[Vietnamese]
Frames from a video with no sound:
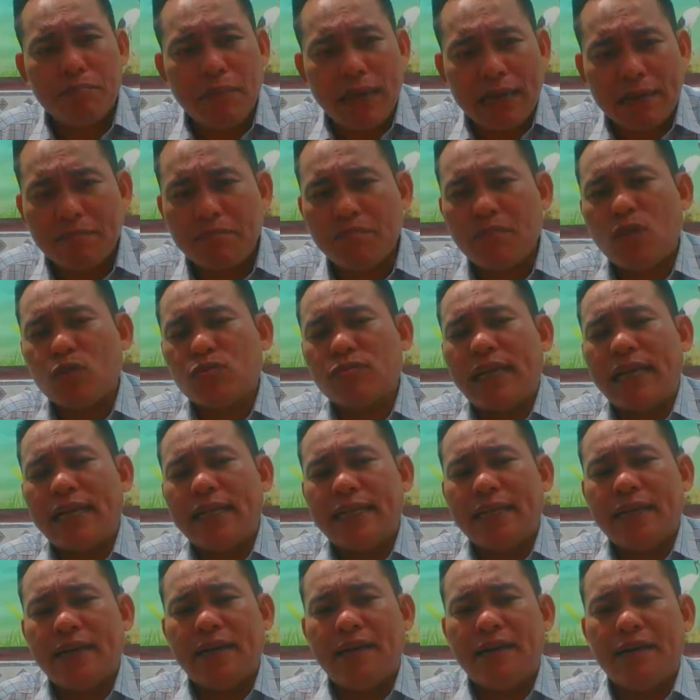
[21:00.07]
bách một
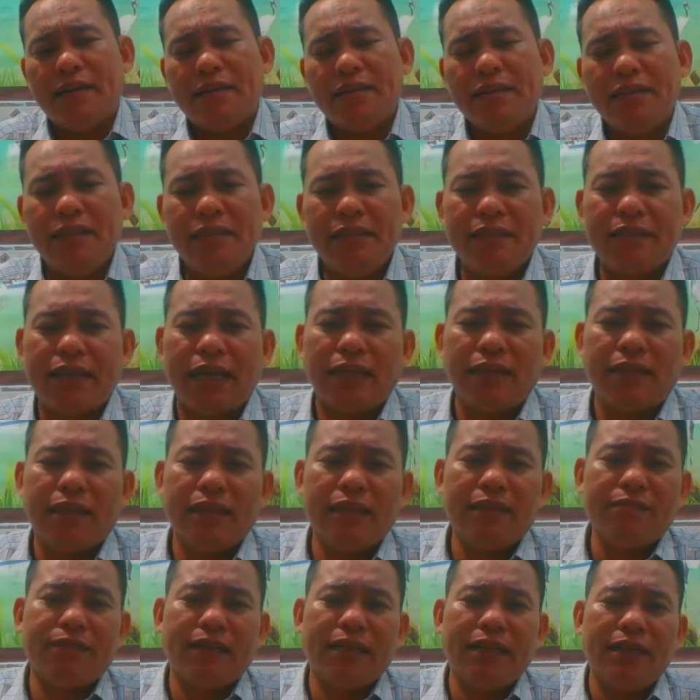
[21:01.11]
thằng nhỏ như cảnh
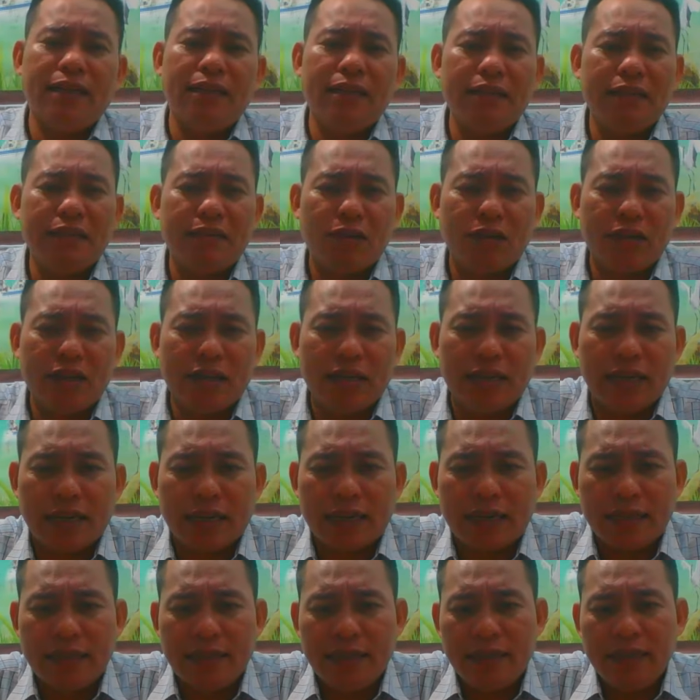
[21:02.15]
tê phải lên gọi là
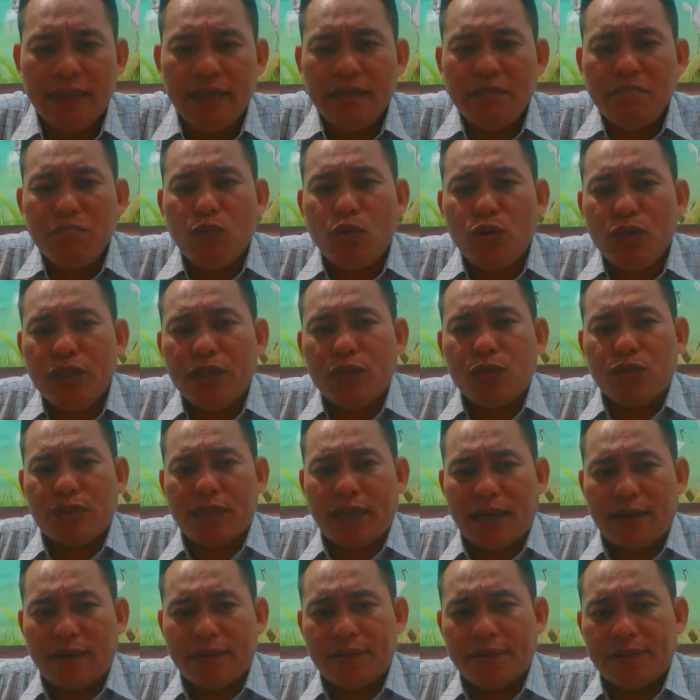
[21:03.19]
cái đứng mũi chịu
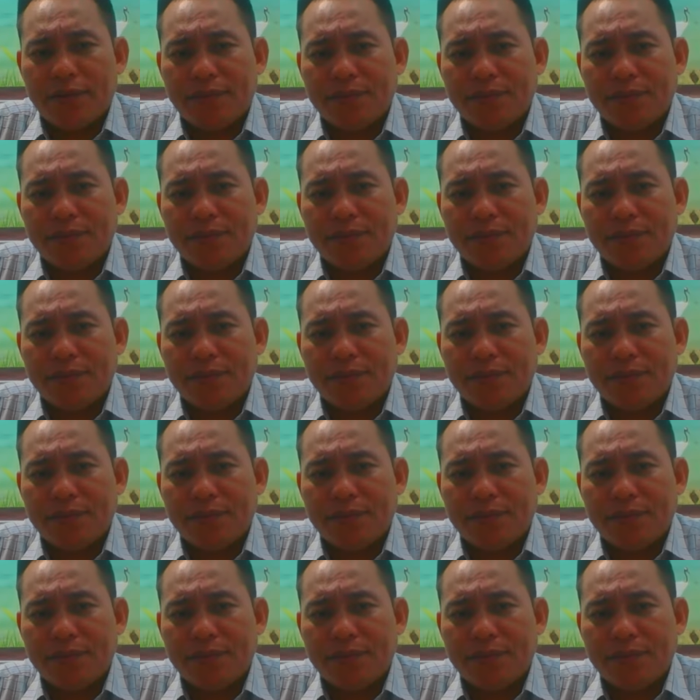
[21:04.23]
sào